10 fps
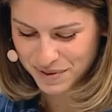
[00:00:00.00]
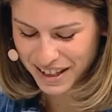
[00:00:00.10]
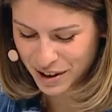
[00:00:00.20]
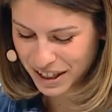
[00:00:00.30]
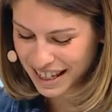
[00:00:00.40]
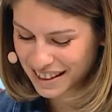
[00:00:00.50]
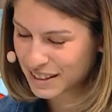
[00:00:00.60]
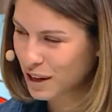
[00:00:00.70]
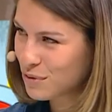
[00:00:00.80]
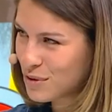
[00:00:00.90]
d'ailleurs, il y a une
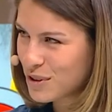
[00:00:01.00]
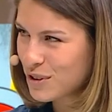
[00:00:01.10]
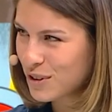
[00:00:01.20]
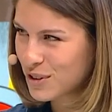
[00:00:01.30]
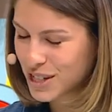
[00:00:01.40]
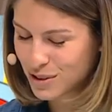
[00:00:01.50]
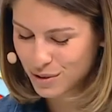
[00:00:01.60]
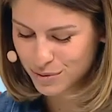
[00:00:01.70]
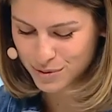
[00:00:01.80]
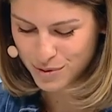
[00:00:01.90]
interview que, j'ai lue
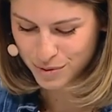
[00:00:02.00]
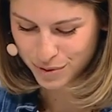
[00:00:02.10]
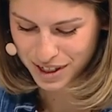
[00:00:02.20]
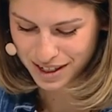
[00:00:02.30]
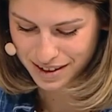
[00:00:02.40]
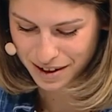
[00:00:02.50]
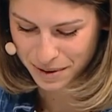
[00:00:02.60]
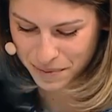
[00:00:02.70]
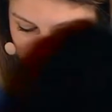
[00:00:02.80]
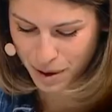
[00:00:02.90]
de vous où vous dites
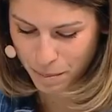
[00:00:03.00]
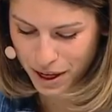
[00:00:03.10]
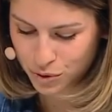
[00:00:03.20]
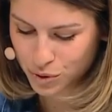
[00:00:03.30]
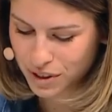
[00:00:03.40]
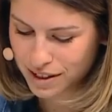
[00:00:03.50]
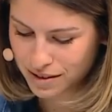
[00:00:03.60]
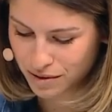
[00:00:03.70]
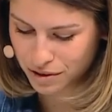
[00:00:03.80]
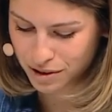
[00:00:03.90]
euh, pas toujours
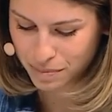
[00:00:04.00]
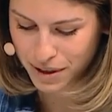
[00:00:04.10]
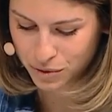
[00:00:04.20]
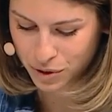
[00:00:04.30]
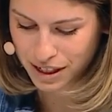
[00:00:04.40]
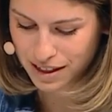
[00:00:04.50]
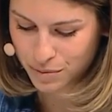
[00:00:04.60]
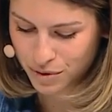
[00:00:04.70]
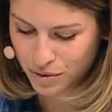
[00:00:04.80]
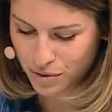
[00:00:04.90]
des anges, pas toujours des
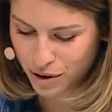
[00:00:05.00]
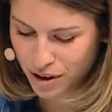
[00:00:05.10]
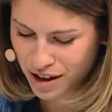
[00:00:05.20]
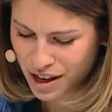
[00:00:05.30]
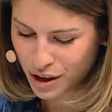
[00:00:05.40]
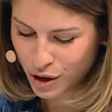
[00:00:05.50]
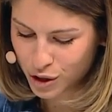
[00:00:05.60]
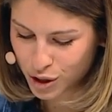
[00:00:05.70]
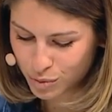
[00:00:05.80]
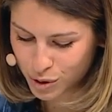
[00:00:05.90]
démons, ou encore
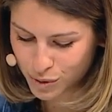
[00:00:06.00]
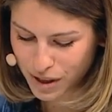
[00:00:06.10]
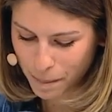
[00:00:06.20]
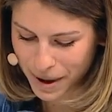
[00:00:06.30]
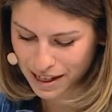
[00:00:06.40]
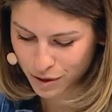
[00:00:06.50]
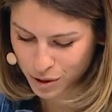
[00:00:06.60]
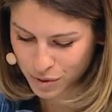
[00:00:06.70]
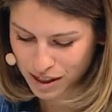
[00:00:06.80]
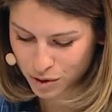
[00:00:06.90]
je ne me souviens pas d'avoir
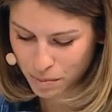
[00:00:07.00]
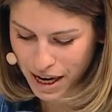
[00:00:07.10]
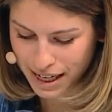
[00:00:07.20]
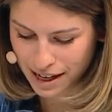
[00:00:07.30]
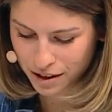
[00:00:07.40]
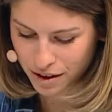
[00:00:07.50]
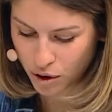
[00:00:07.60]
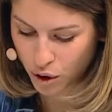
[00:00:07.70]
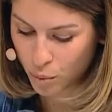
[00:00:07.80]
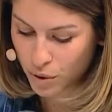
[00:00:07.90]
souhaité du mal à quelqu'un,
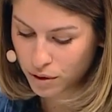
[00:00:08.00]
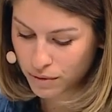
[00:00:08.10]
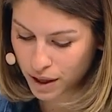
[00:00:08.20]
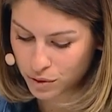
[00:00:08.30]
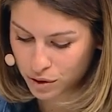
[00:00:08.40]
encore moins lui faire du